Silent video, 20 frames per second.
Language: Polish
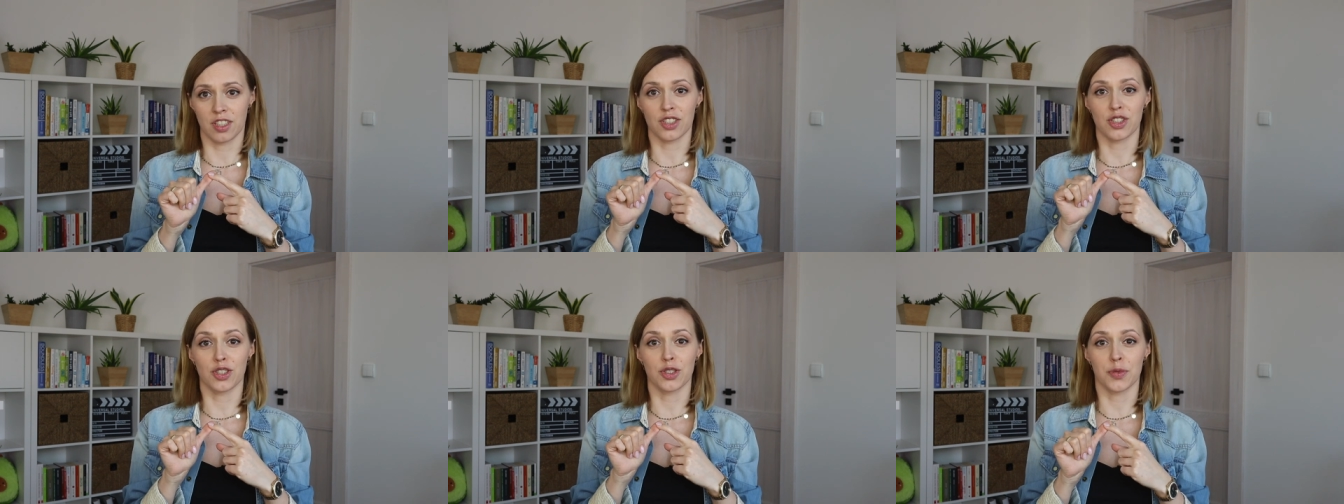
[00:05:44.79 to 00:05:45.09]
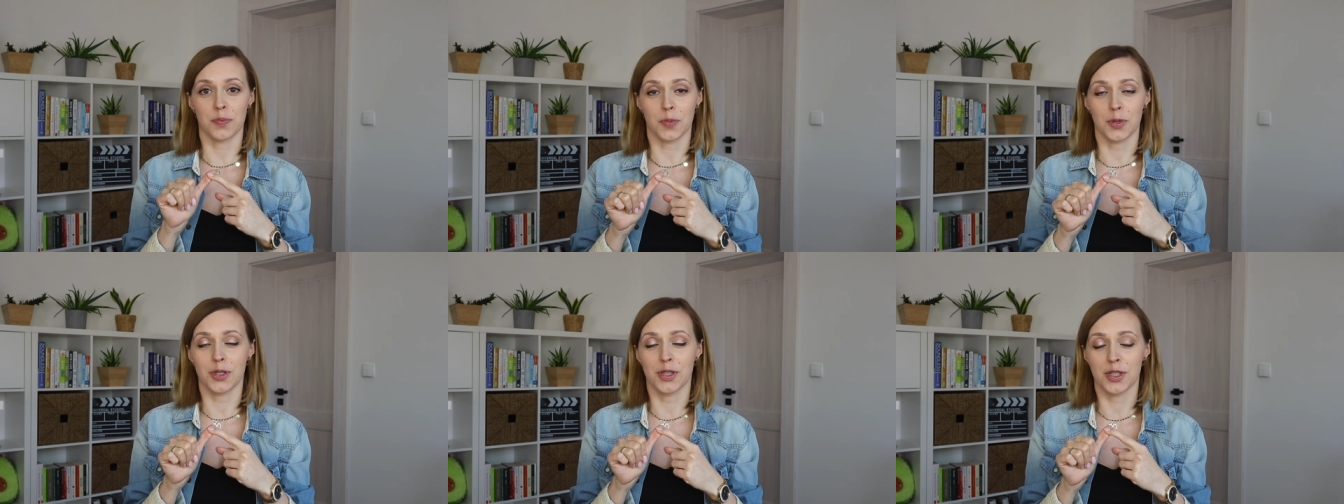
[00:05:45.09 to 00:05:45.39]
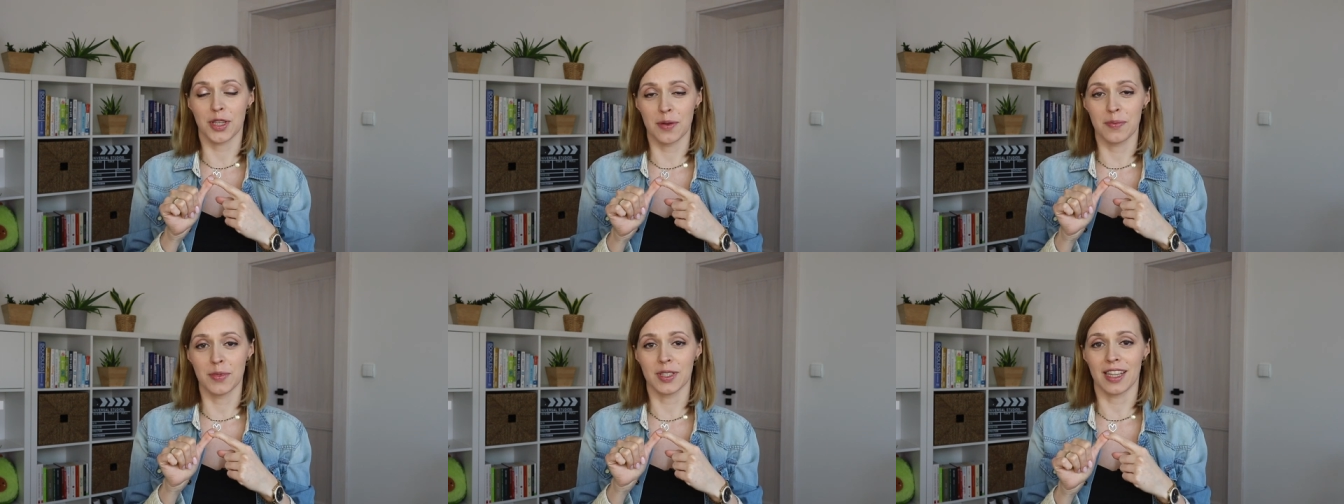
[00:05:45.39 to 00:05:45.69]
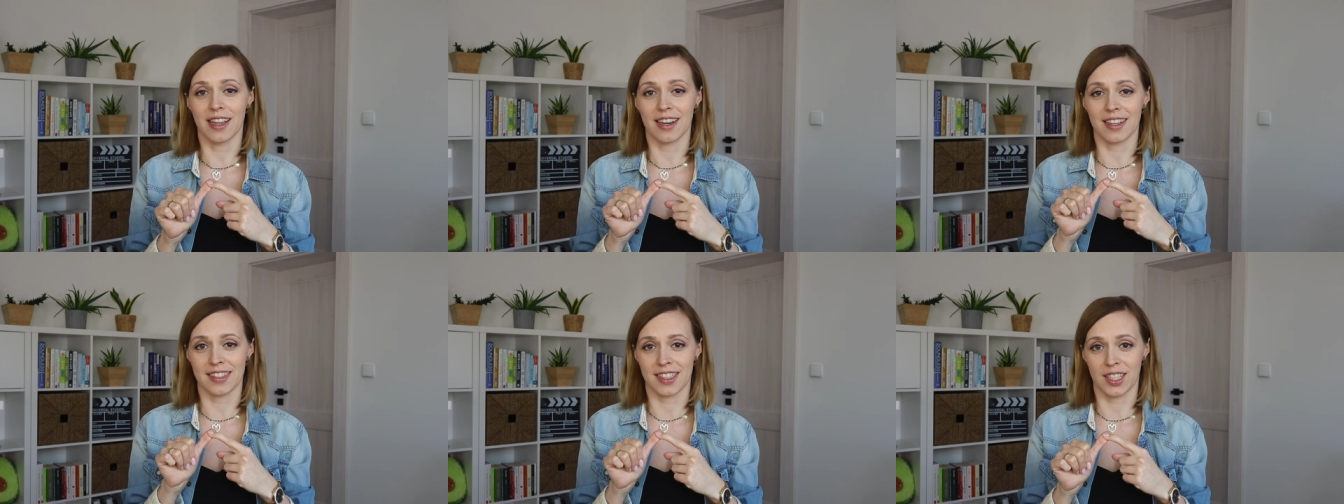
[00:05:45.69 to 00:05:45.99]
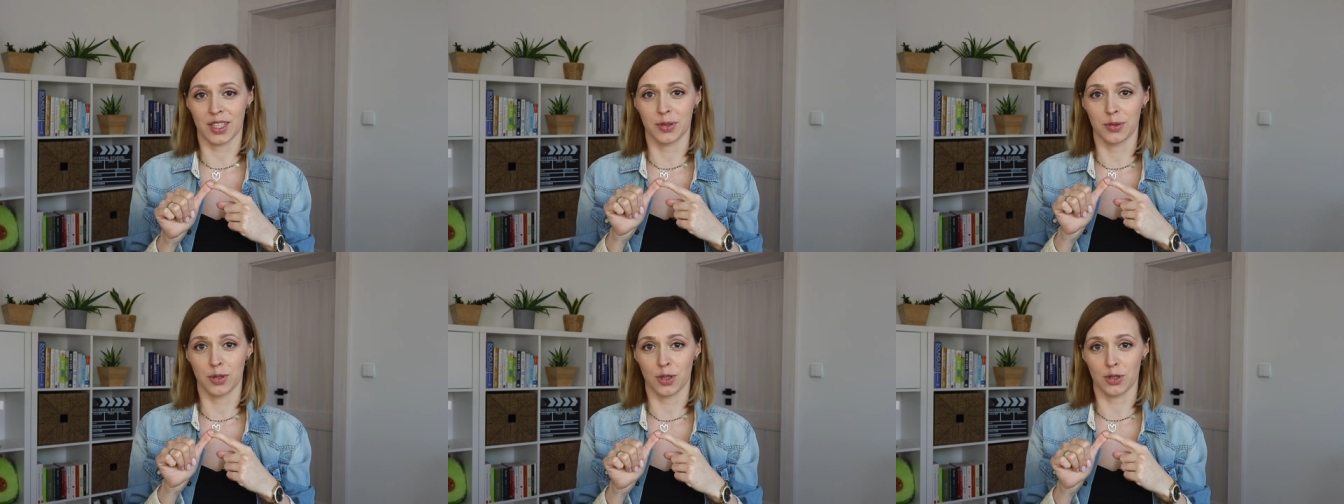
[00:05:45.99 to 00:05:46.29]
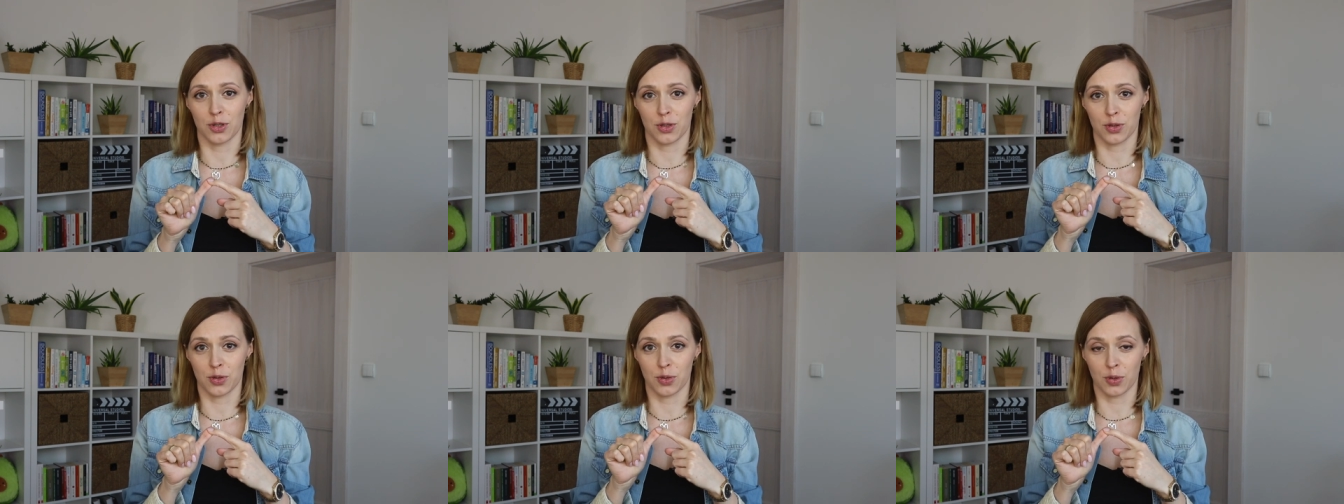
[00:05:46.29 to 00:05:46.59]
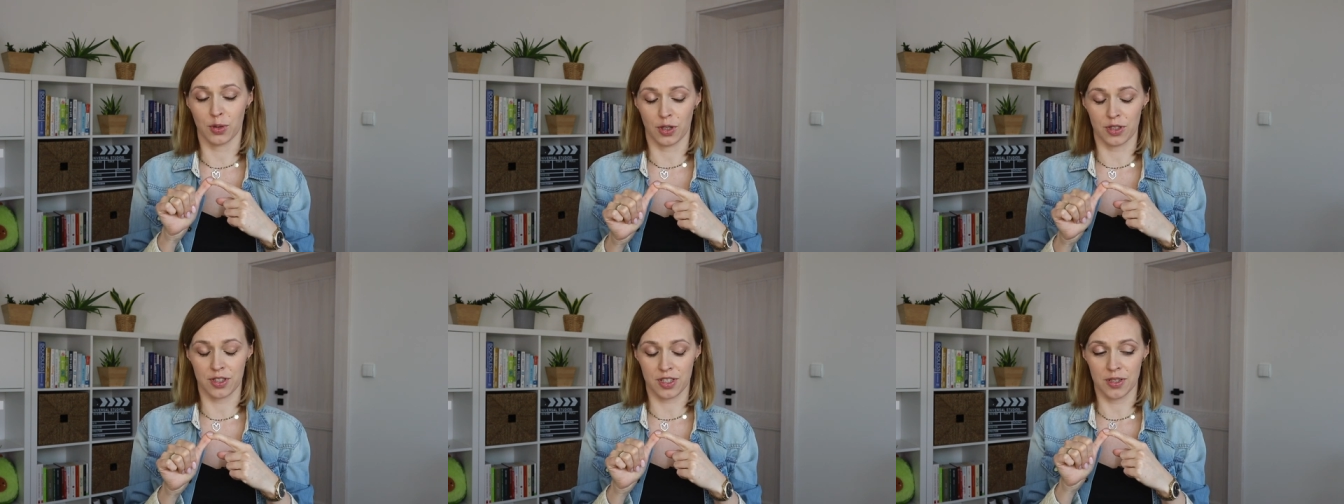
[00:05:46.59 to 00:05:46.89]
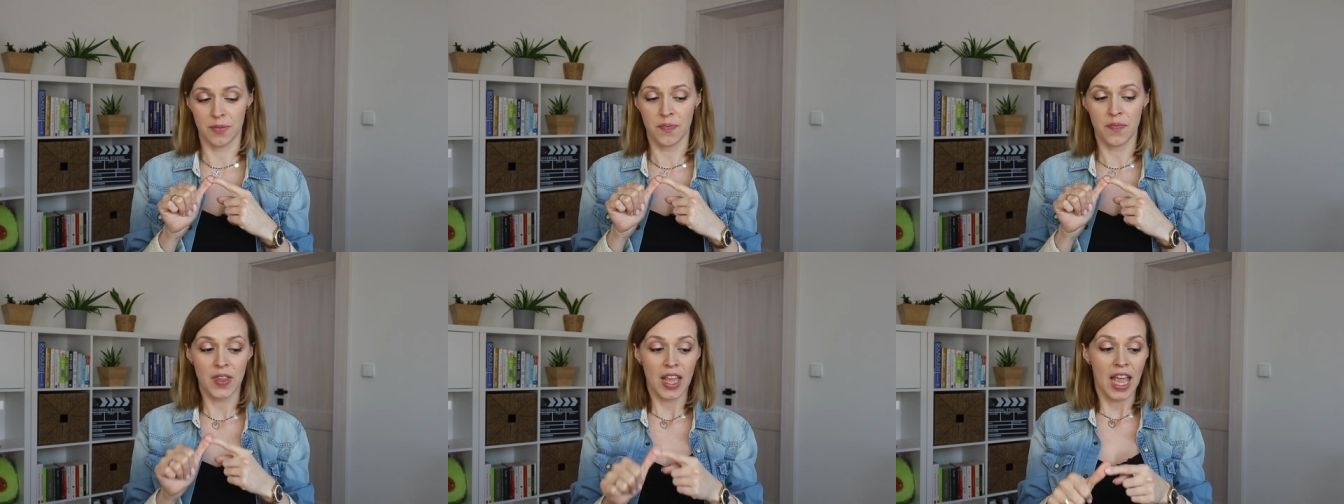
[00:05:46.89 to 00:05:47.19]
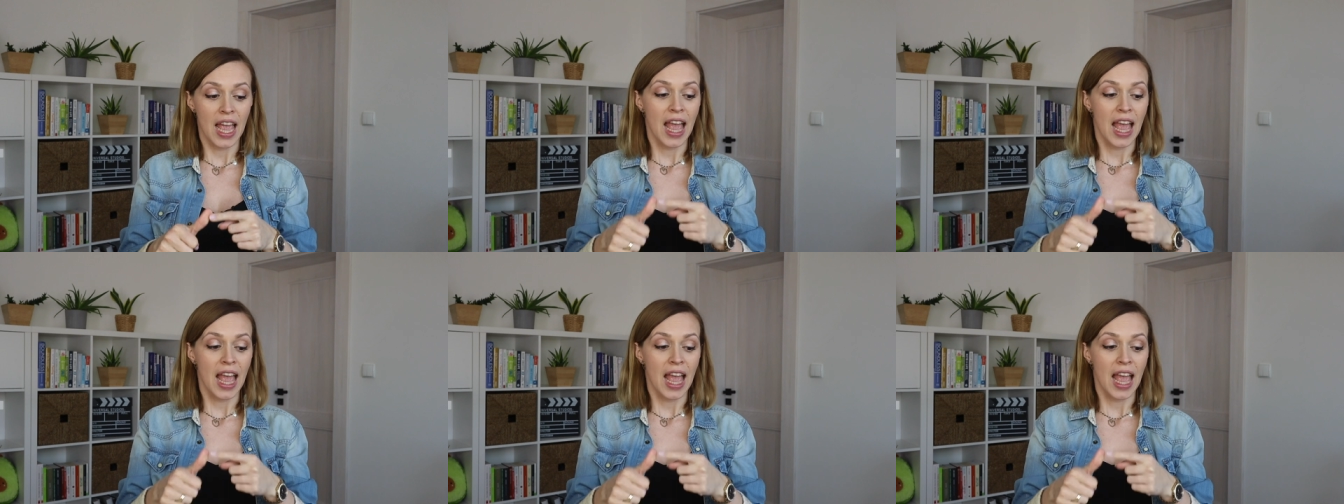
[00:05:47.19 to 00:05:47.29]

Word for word: jeżeli spożyjemy naraz taką ilość glukozy.